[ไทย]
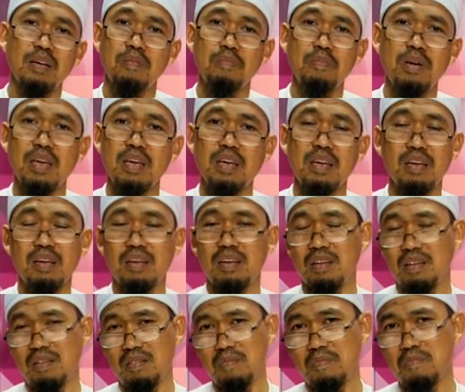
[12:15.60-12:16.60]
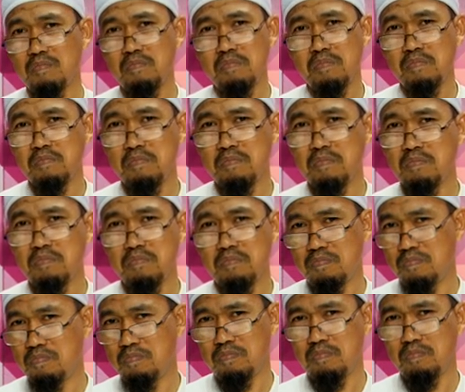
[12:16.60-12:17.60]

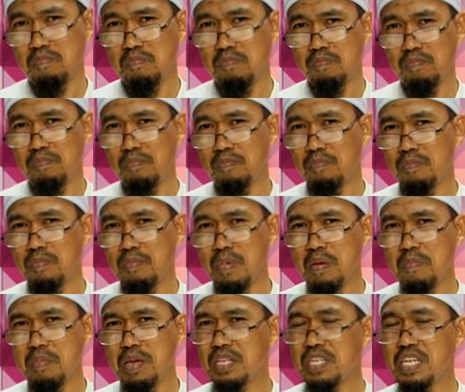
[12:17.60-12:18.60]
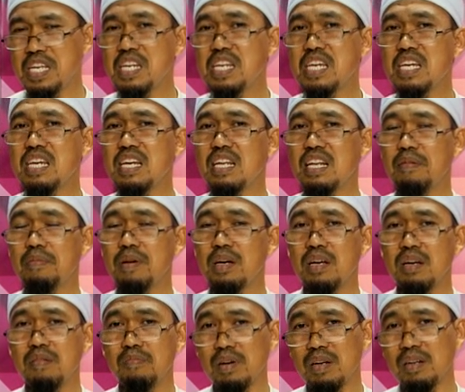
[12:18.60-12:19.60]
ไม่มีชิ้นดีนะครับ
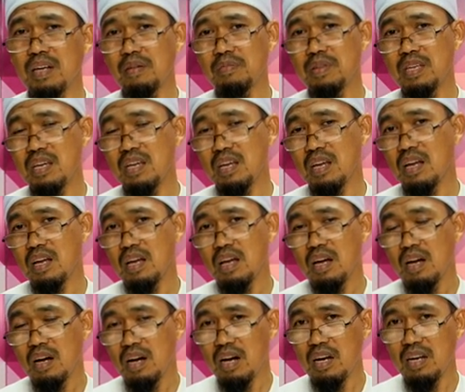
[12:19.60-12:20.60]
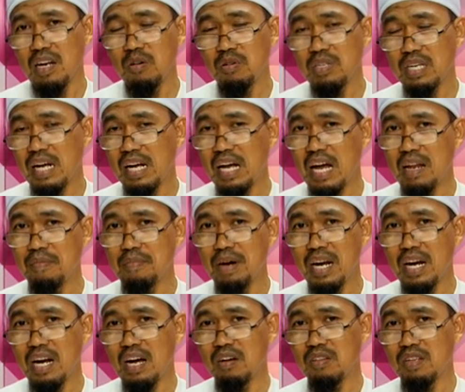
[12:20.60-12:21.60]
เหมือนกับที่นักวิชาการบ้า
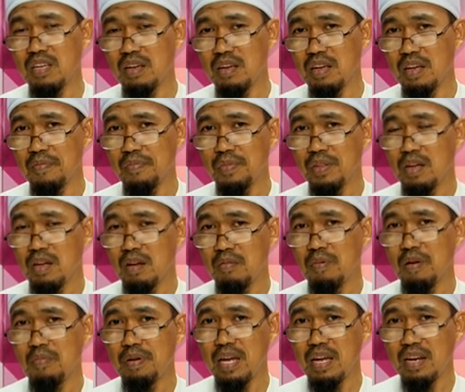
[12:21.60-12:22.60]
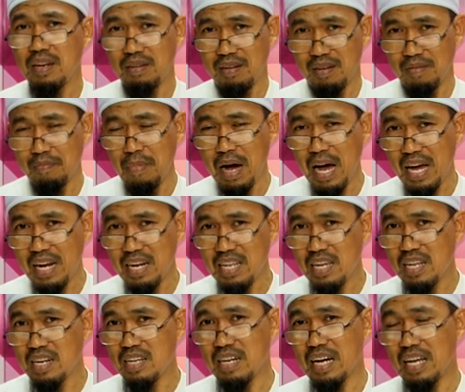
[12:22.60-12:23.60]
นเราที่ประเภทบ้าดี
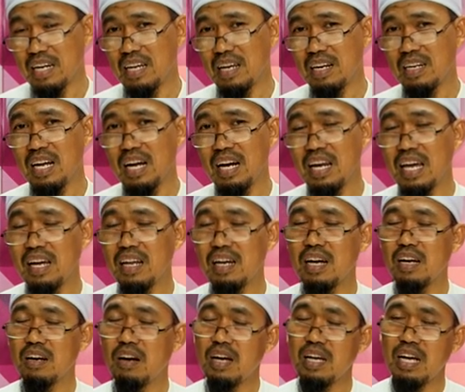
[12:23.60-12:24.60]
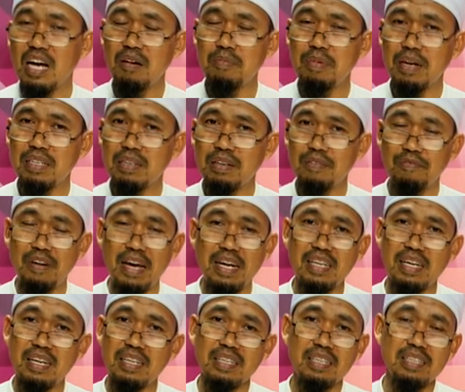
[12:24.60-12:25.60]
เดือดนะเรื่องเล็กเรื่องน้อยก็เอามาฟัน
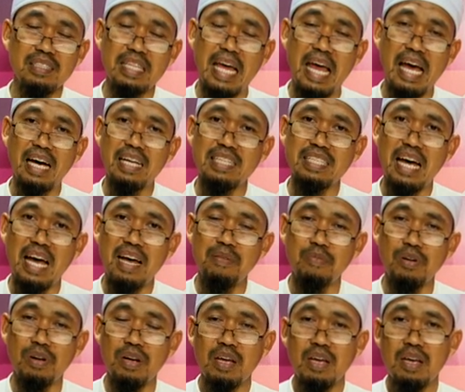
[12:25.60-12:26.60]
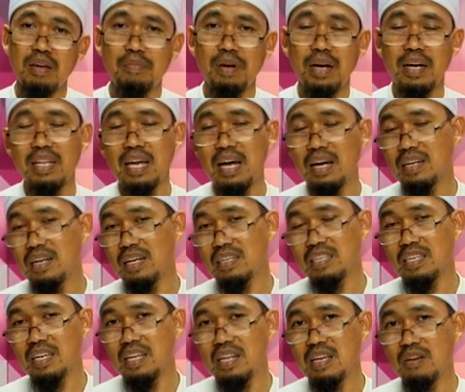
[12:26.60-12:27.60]
กันแตกกระจายหมดแม้กระทั่งเรื่อง
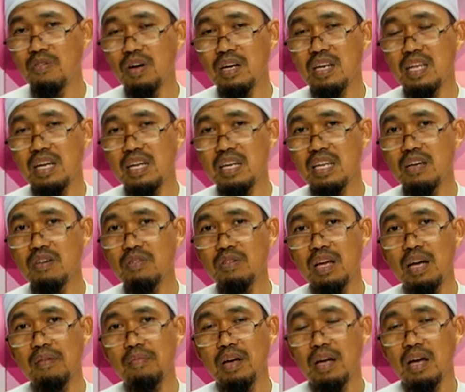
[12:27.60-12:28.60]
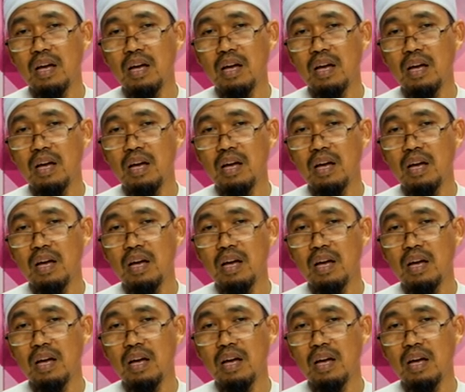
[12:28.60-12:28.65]
ชี้นิ้วกระดิกนิ้วนะครับ